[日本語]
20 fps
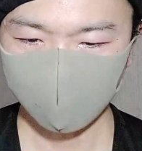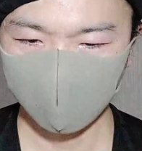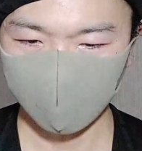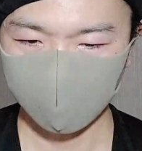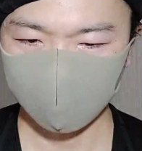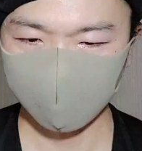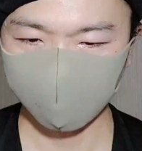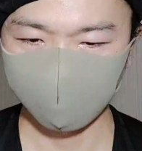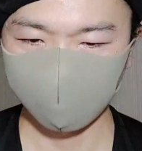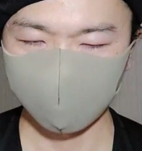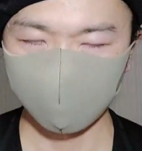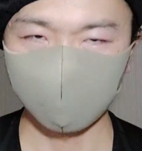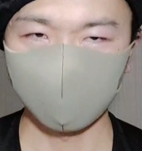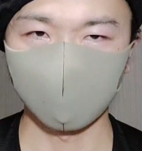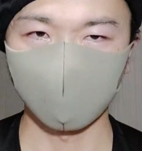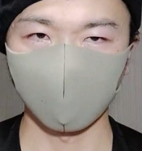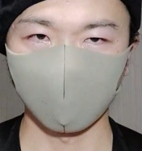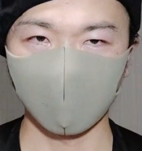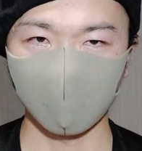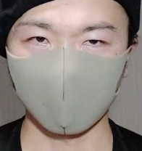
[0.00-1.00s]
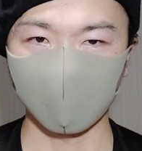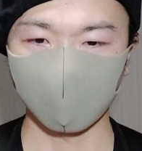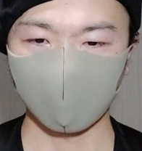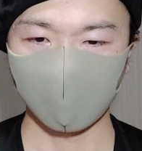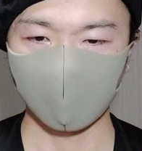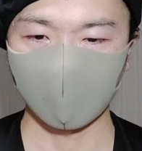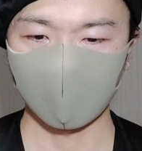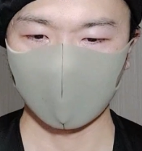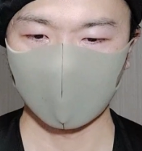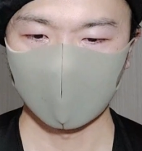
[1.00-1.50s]
でしかも主婦となれ
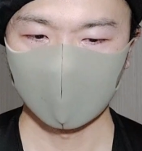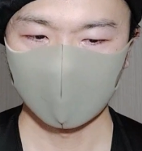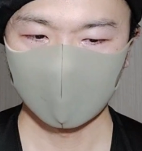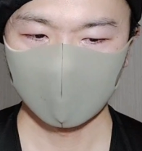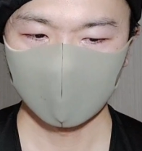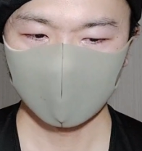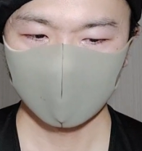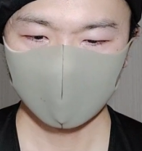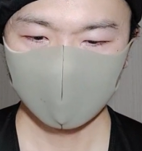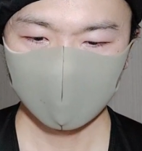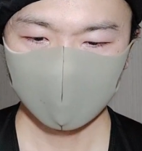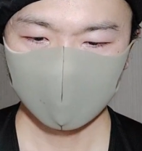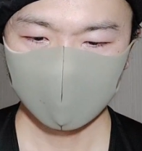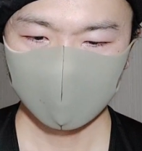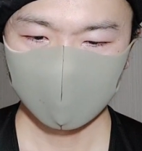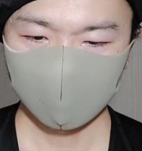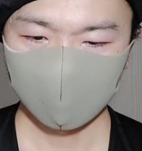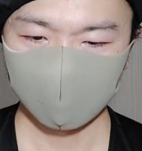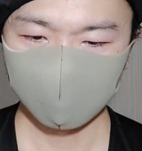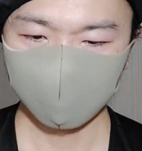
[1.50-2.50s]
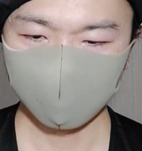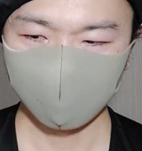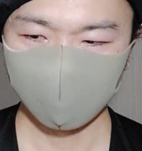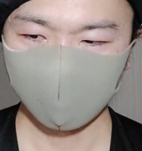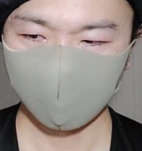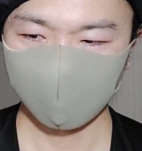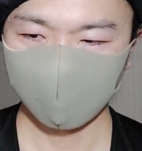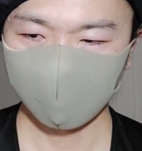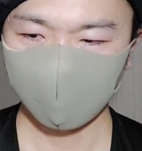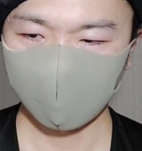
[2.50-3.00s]
ば、ね、そんな